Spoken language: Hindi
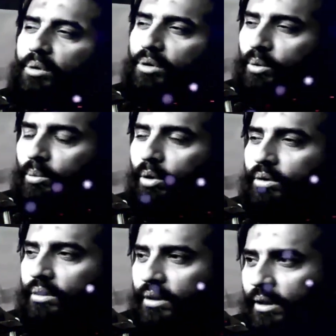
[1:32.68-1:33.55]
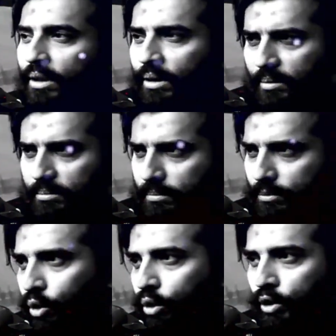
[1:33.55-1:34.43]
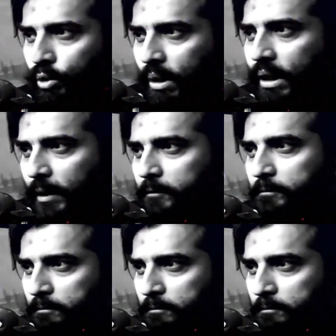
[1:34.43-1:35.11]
अभी तो बहुत छोटी उम्र है